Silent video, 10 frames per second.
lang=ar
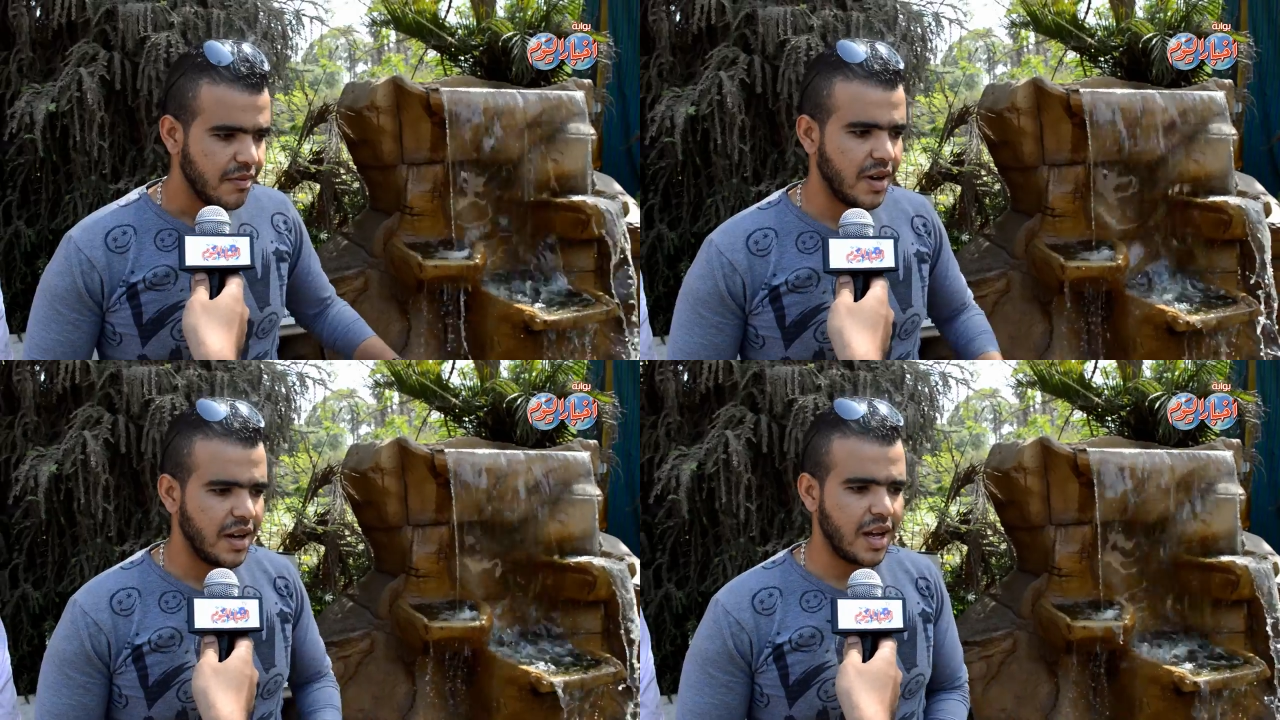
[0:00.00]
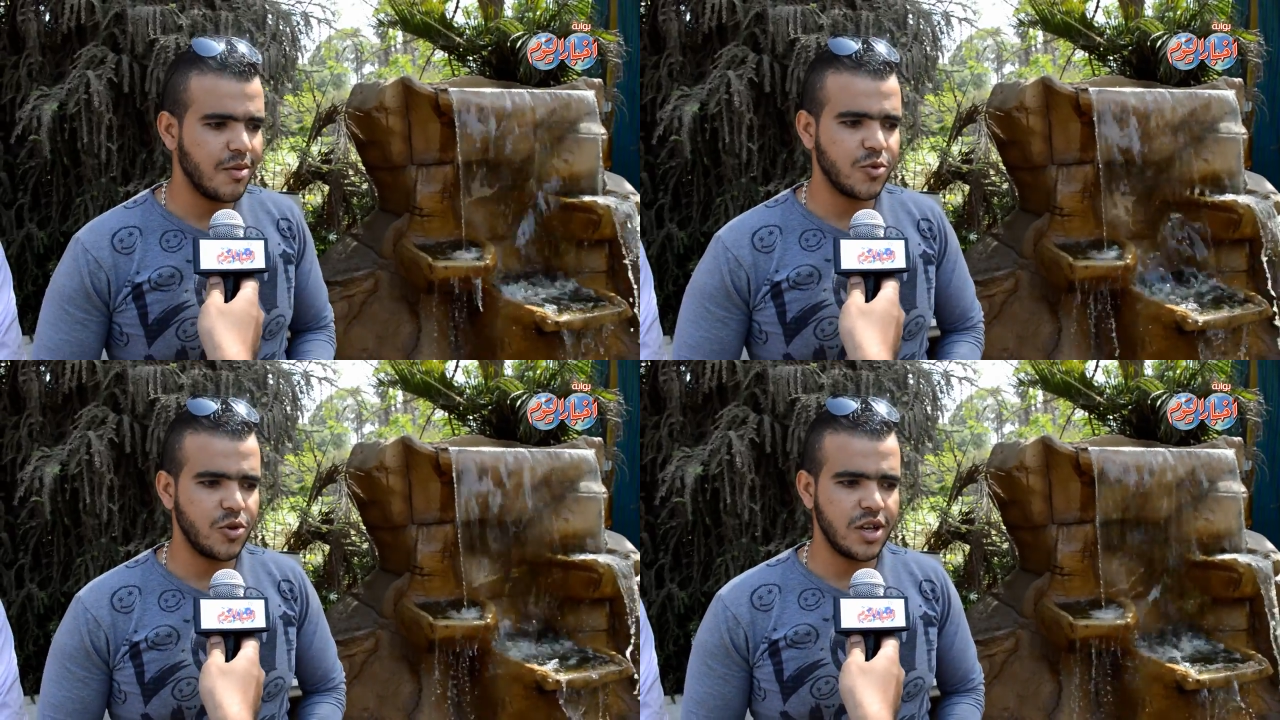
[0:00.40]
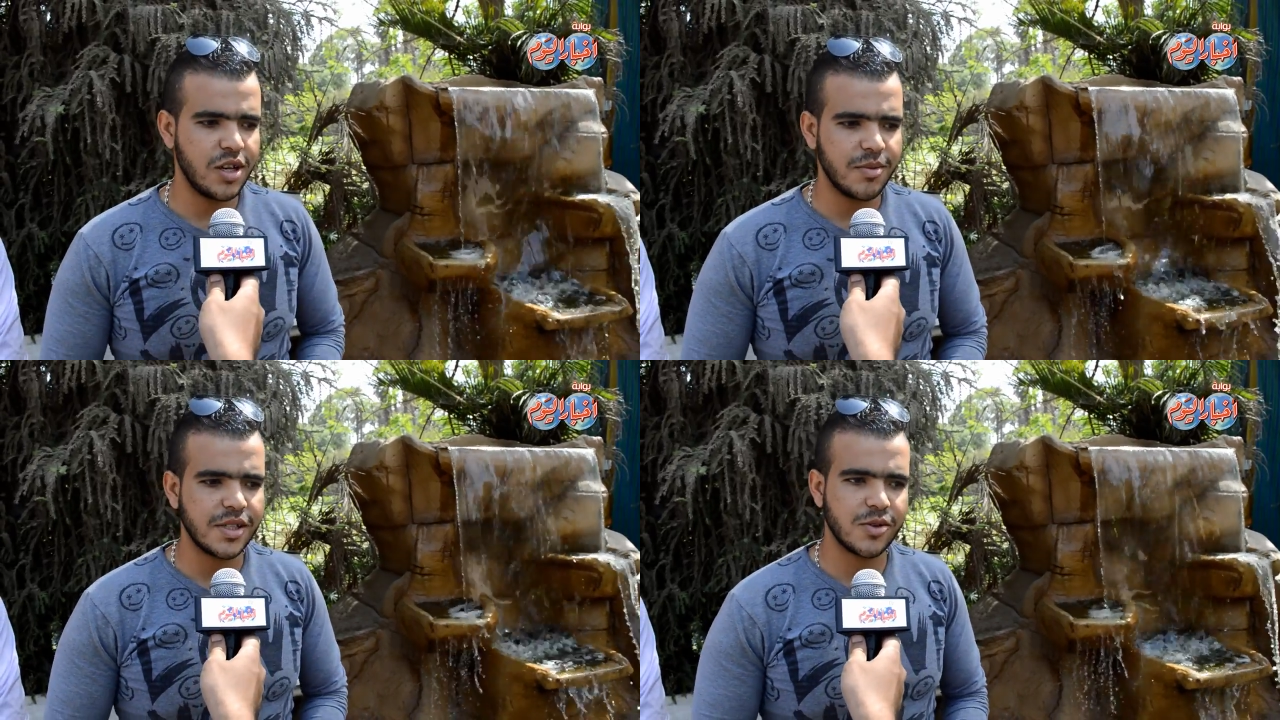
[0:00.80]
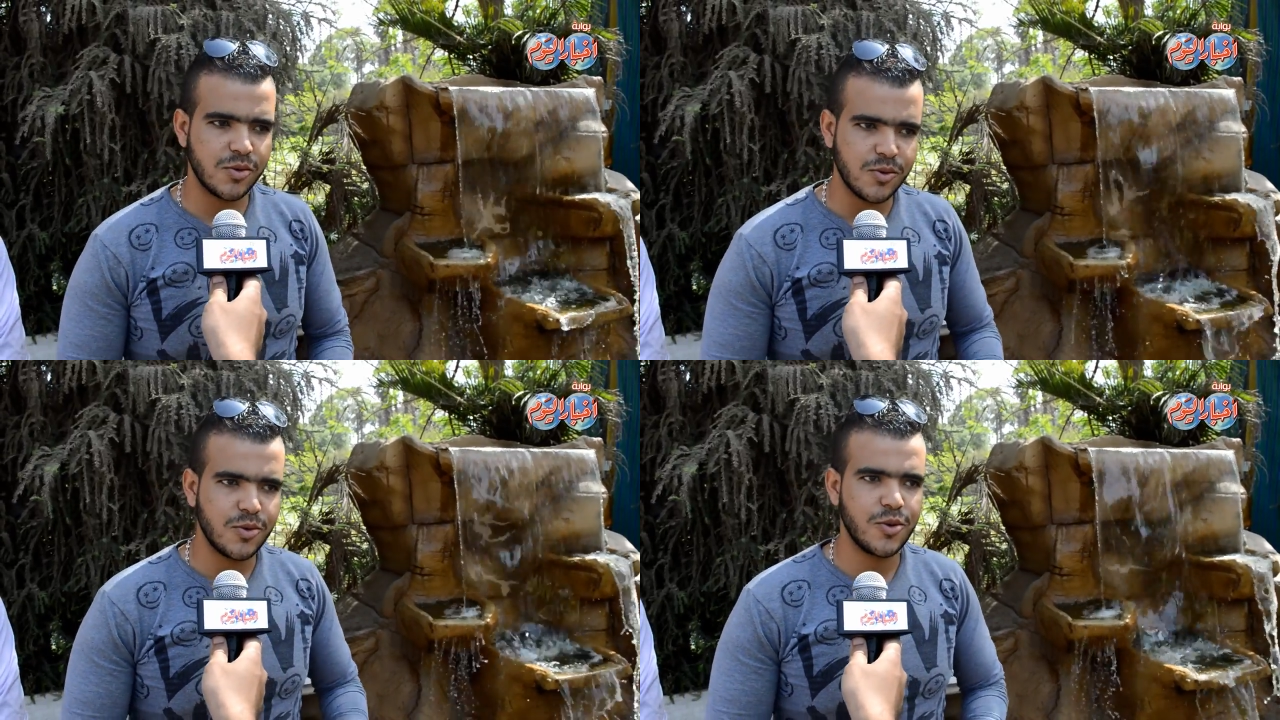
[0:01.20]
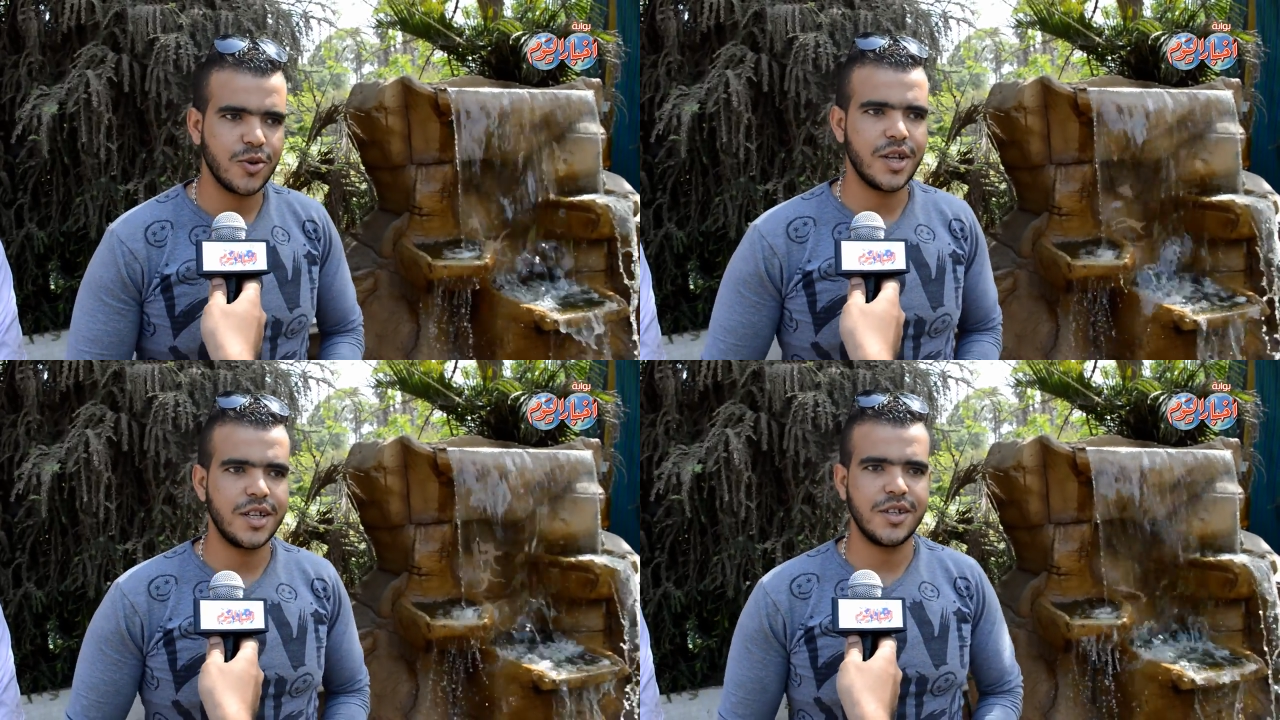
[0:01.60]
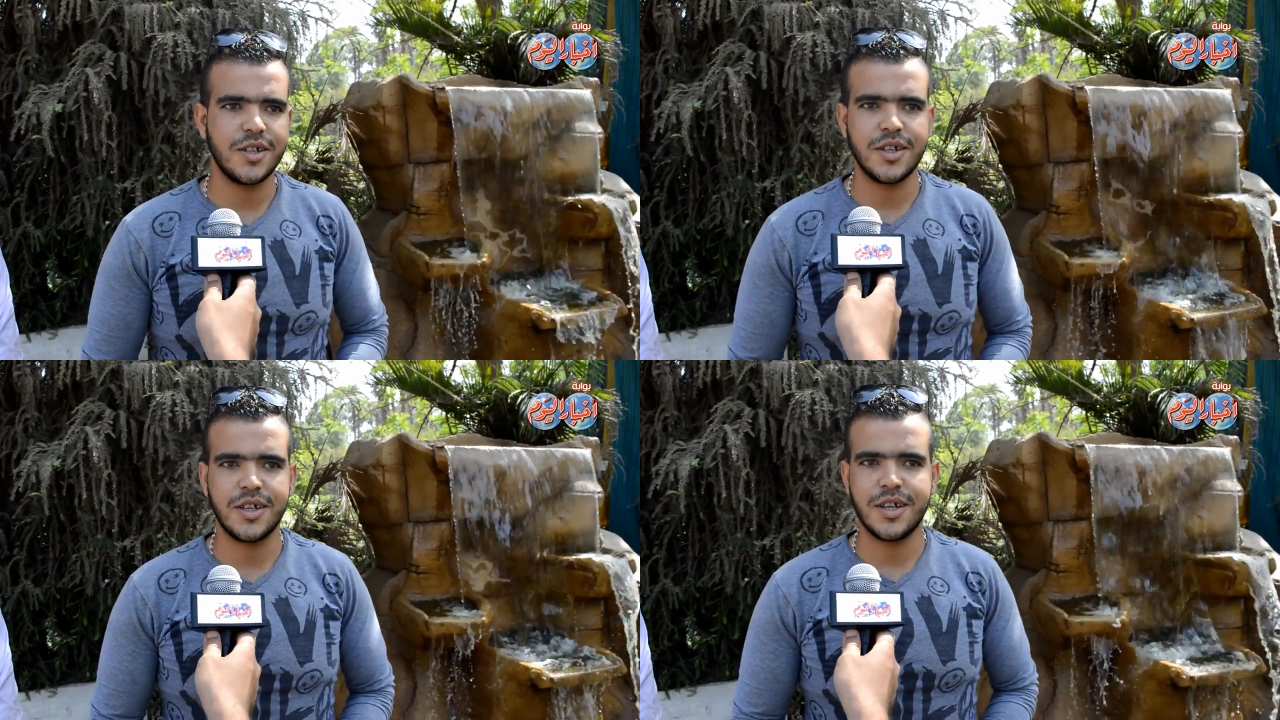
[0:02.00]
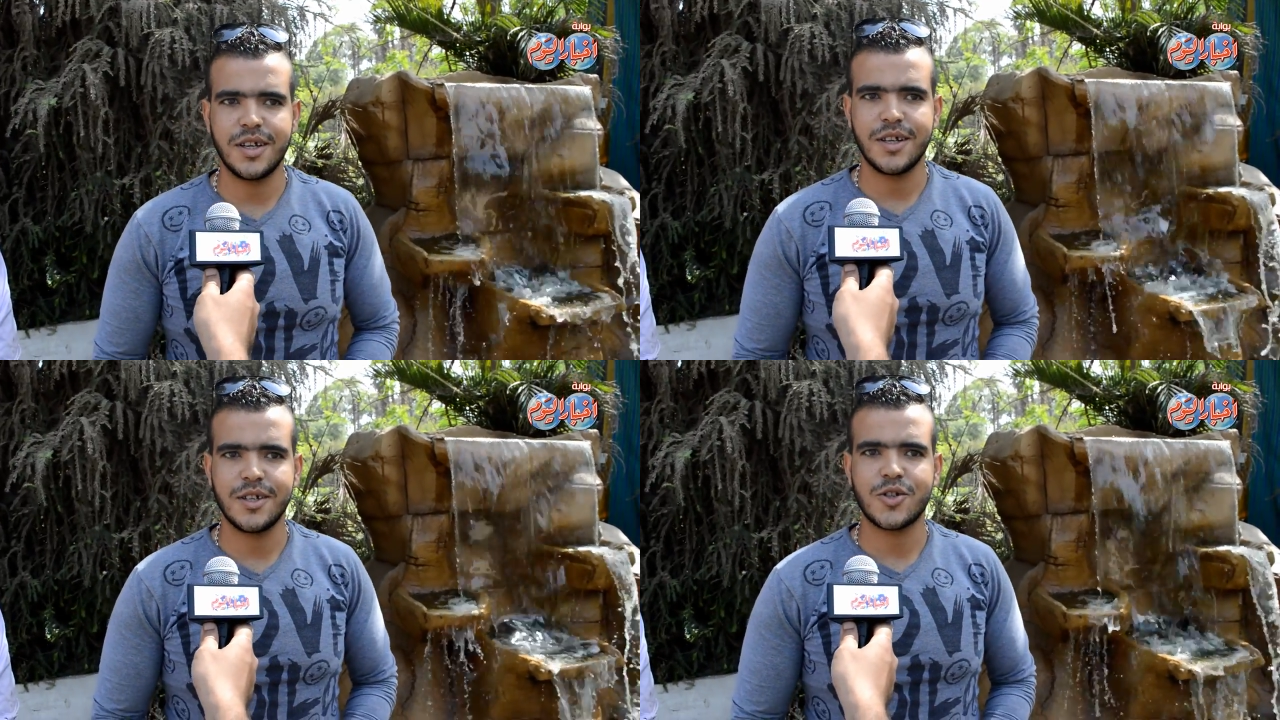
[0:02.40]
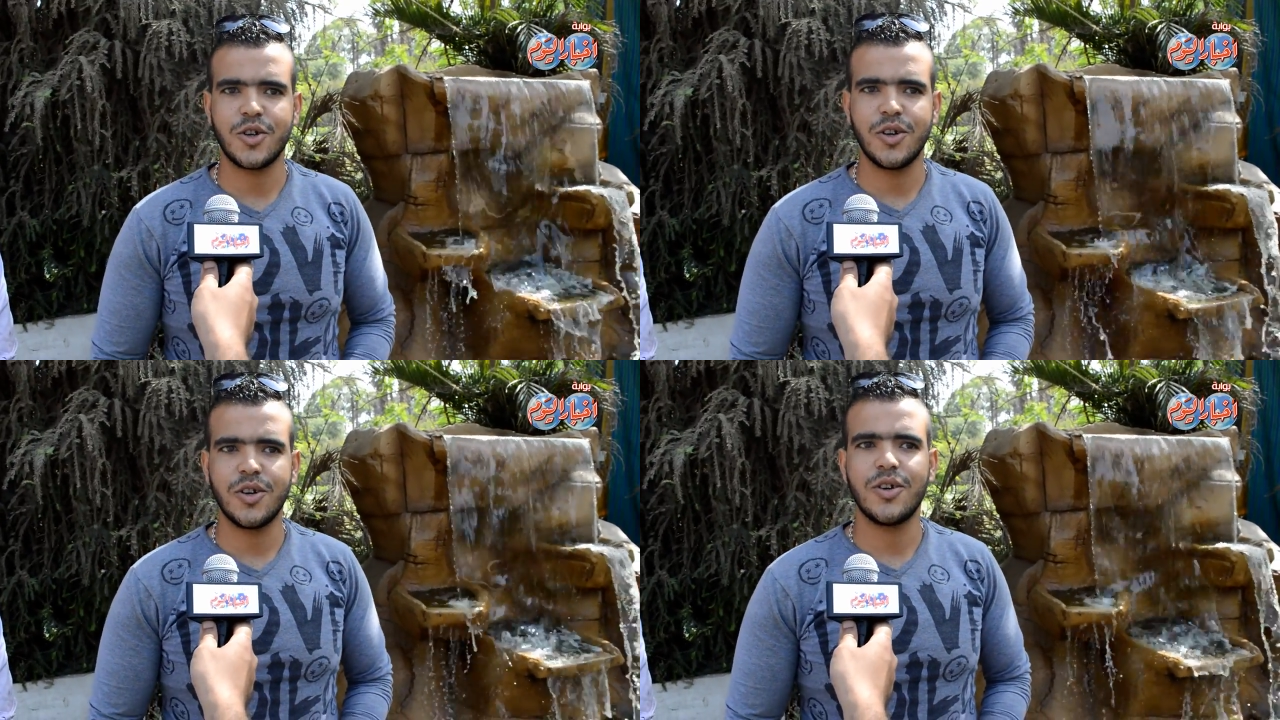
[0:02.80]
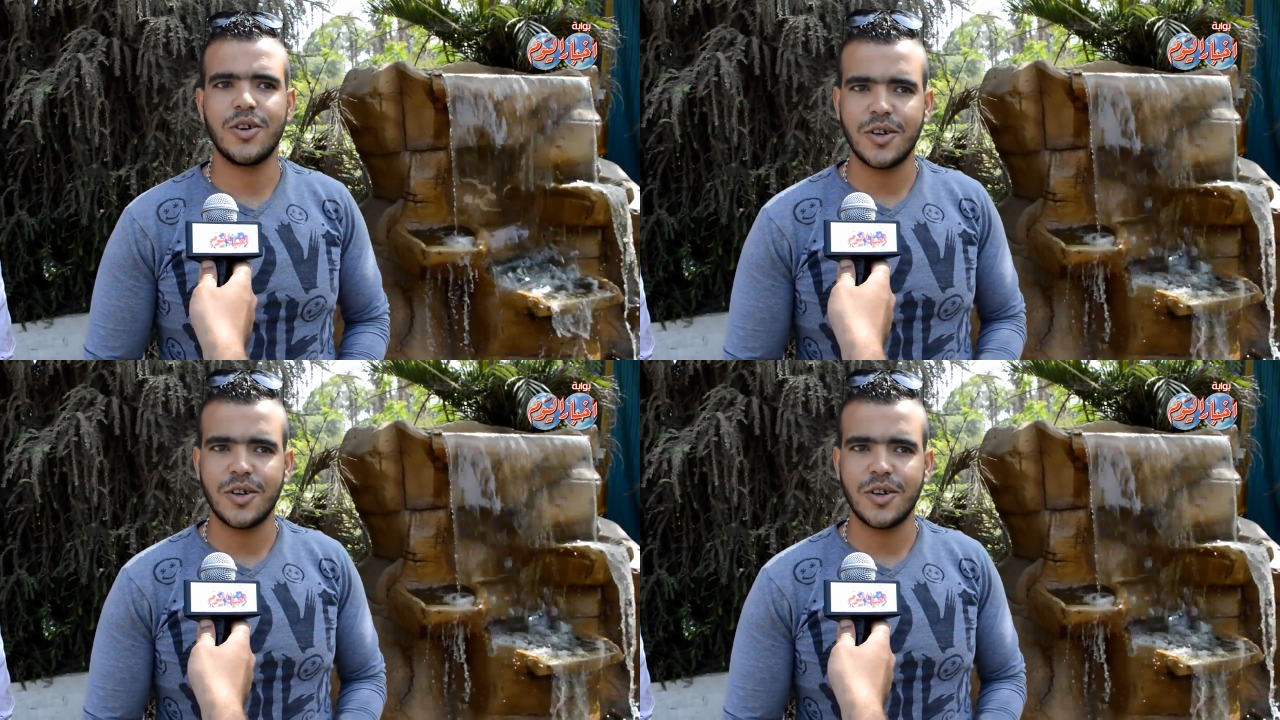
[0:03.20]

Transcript: فالحمد لله بس ويعني ان شاء الله